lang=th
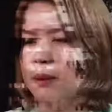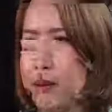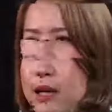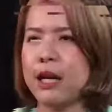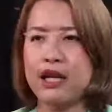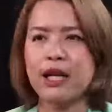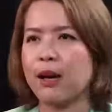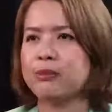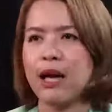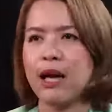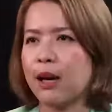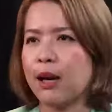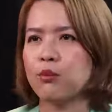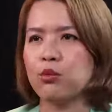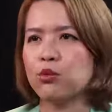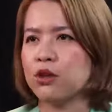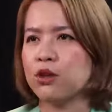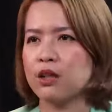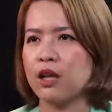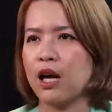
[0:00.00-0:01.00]
งไม่ได้ทับทาม
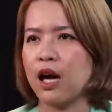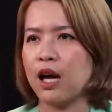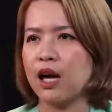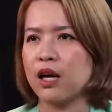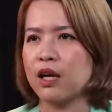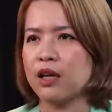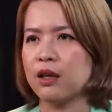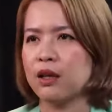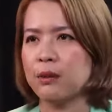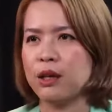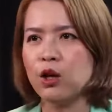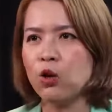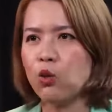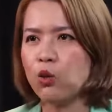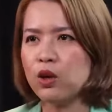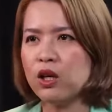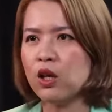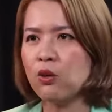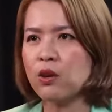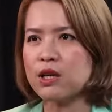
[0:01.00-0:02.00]
คุณเศรษฐา ยังไม่ได้
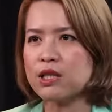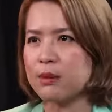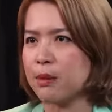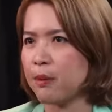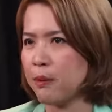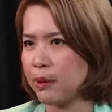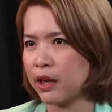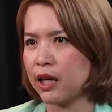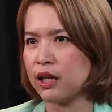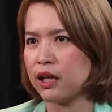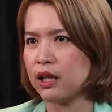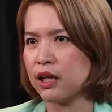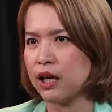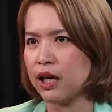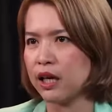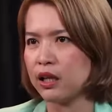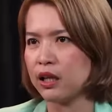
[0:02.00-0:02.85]
คุยเรื่องว่าจะมาเป็นแคนดิเดต